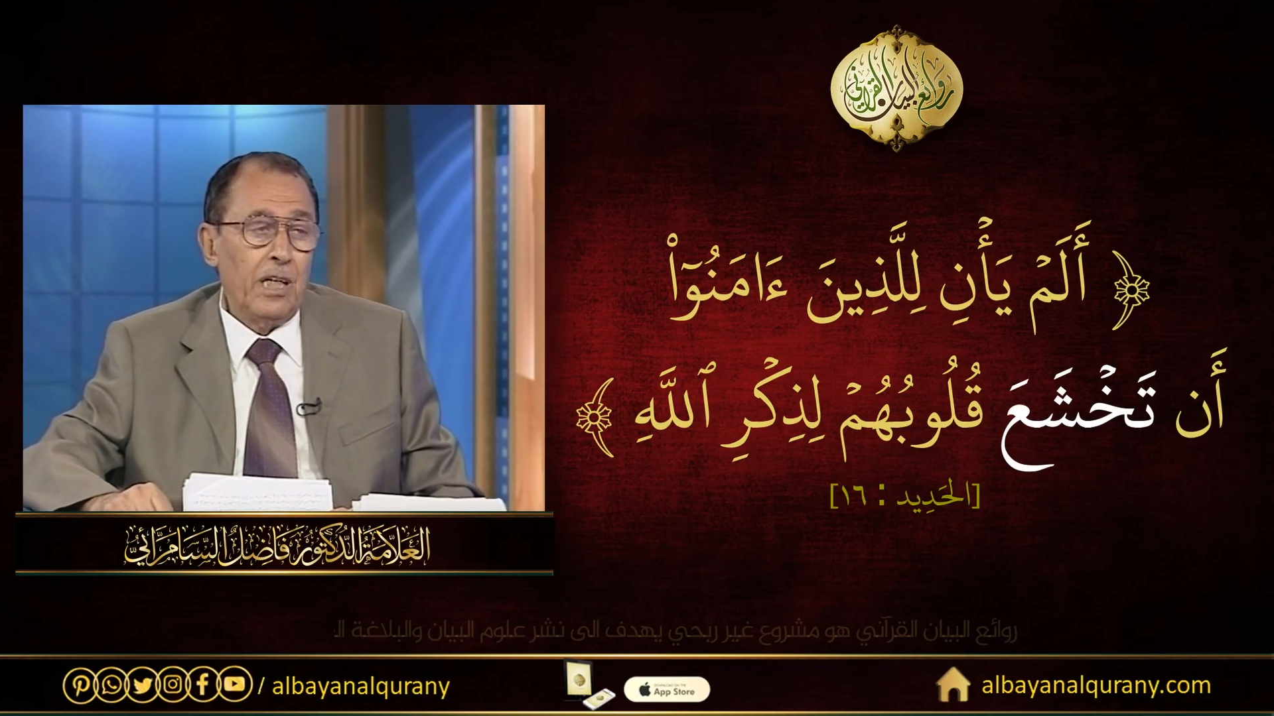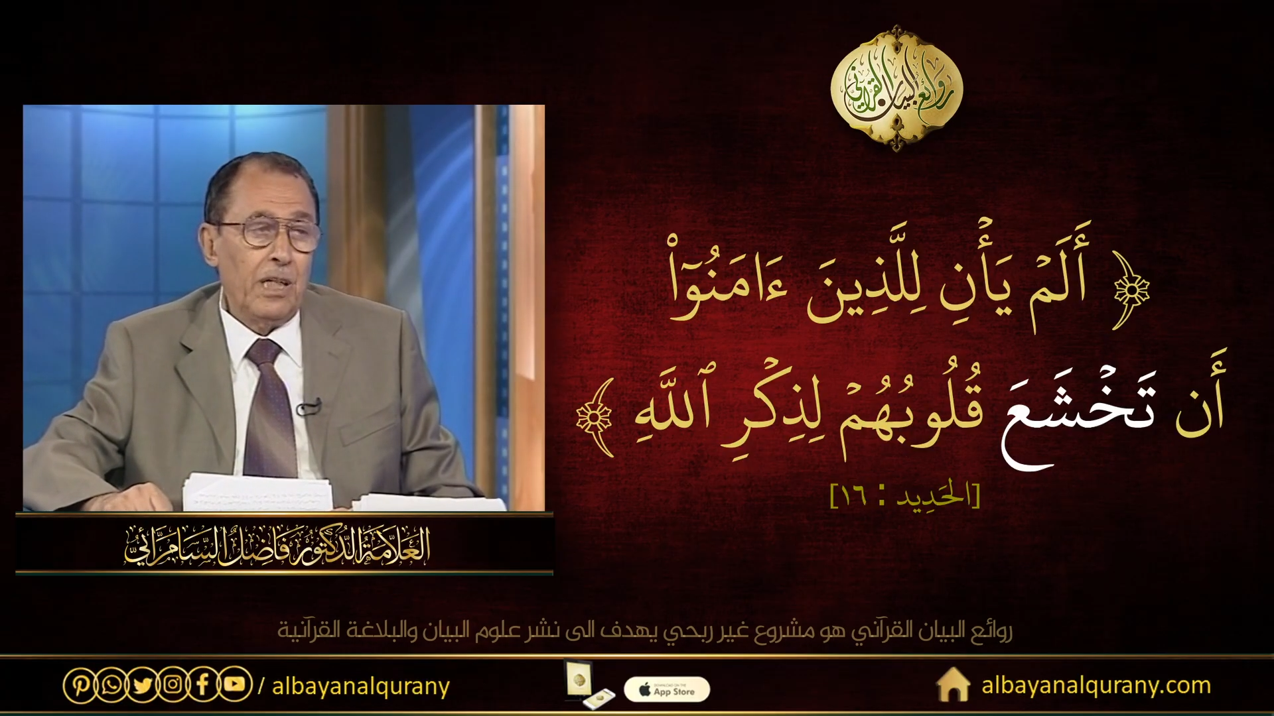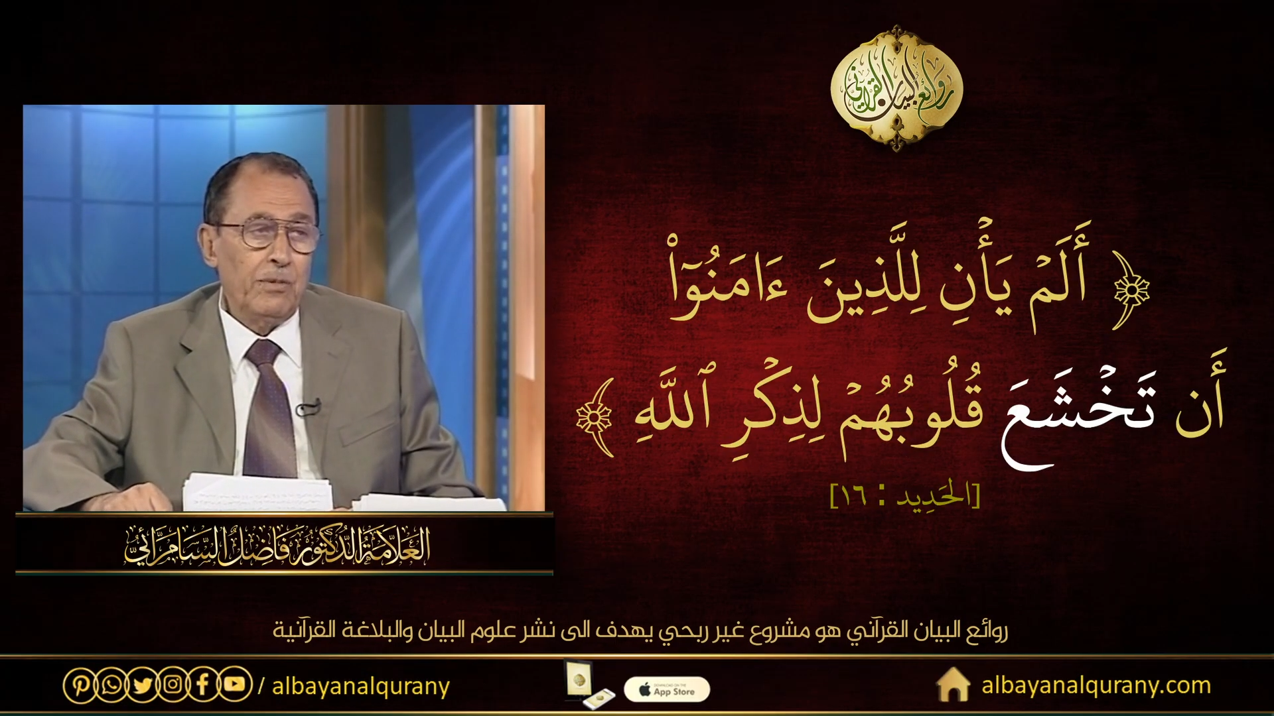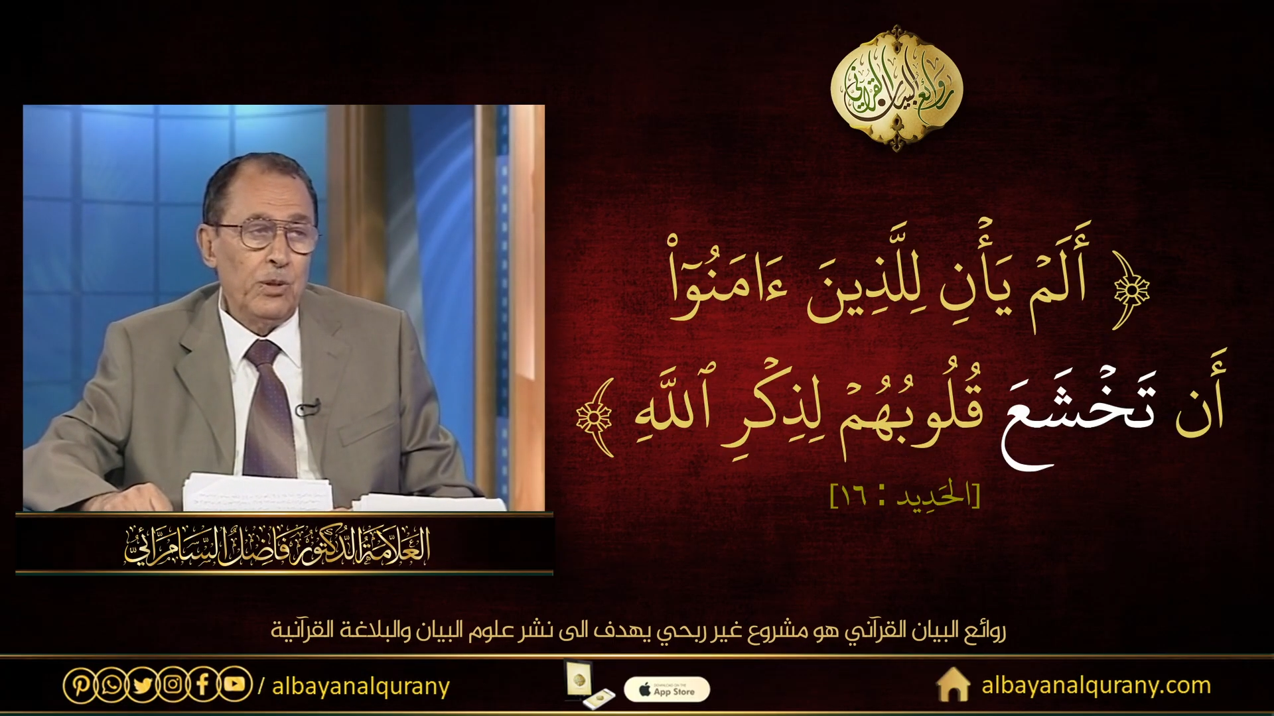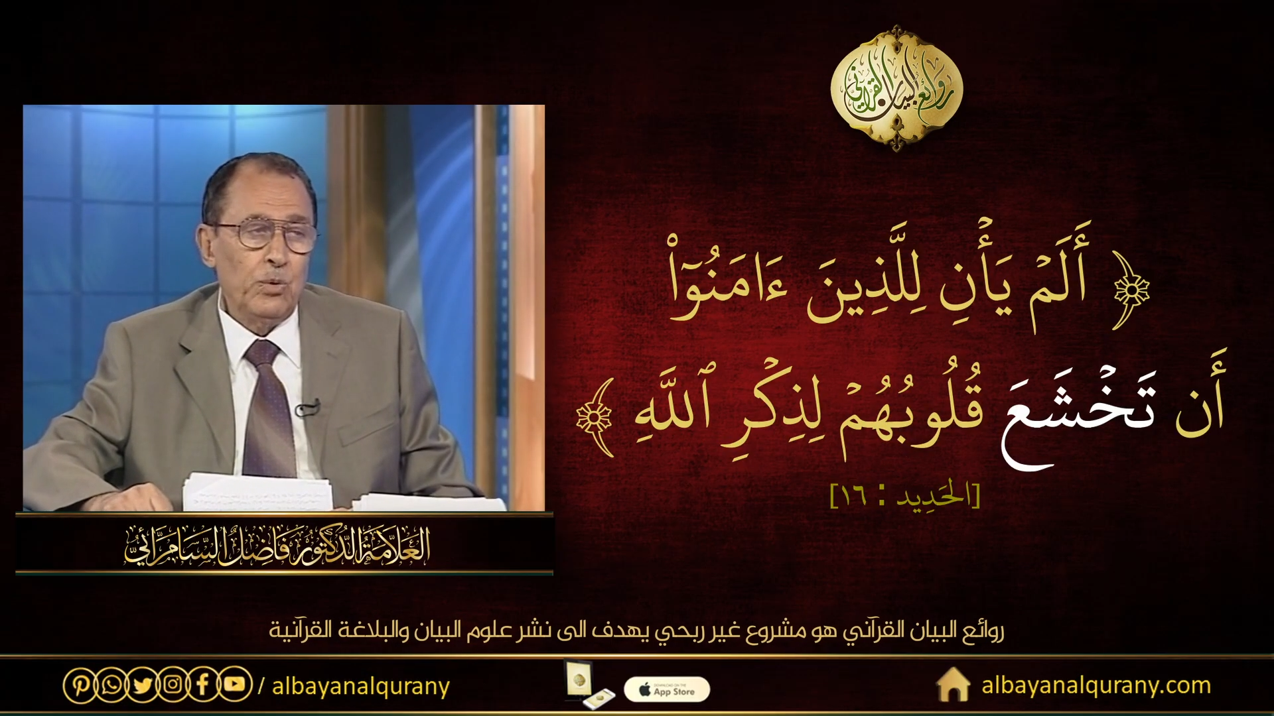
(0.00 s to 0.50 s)

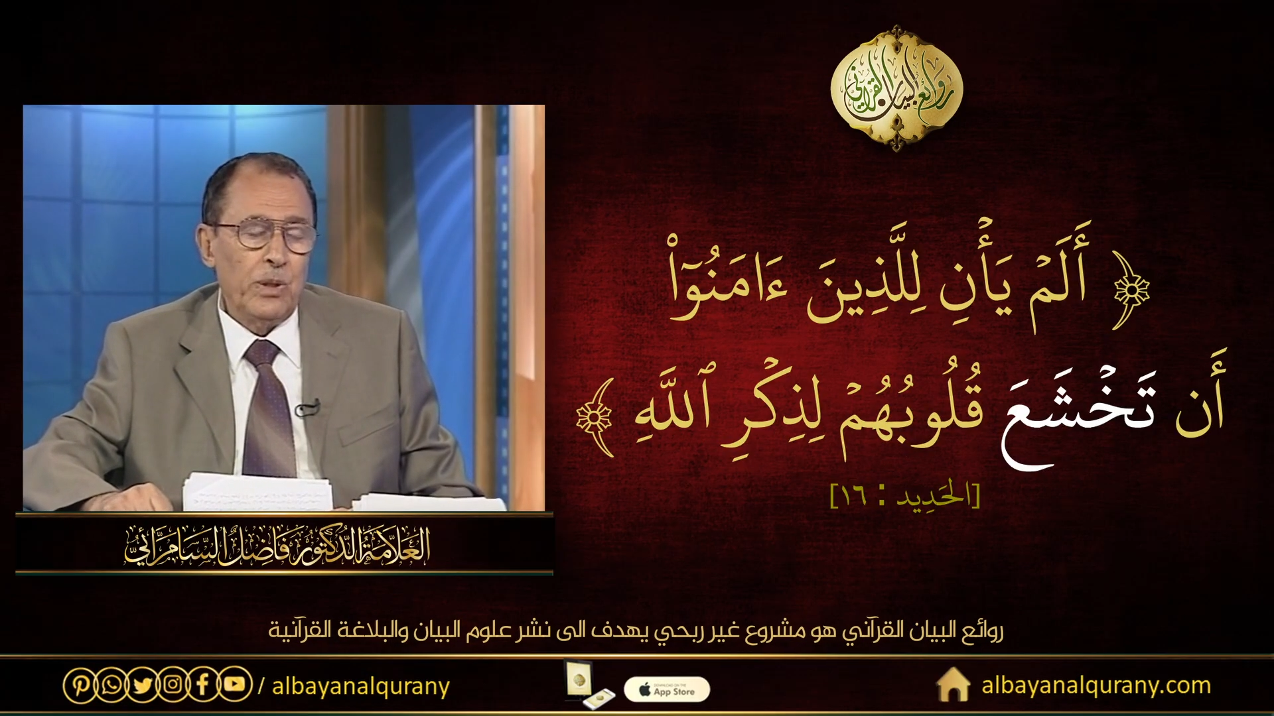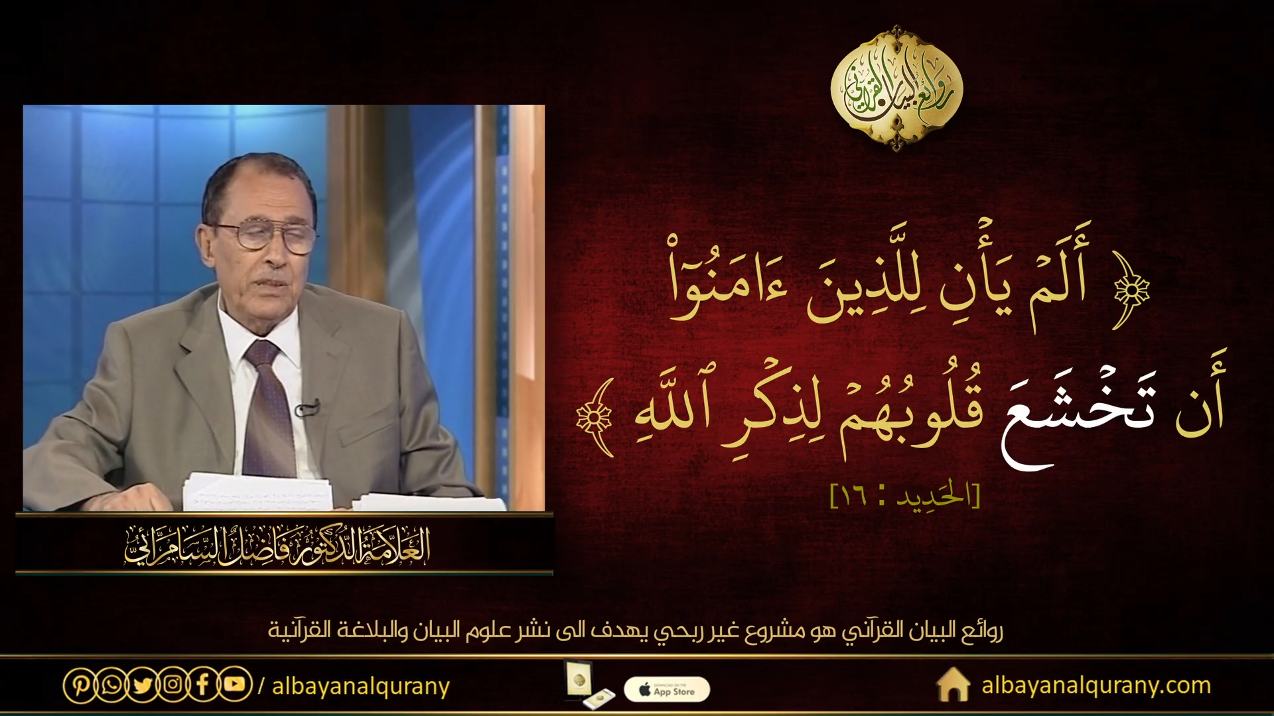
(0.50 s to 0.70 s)
آمنوا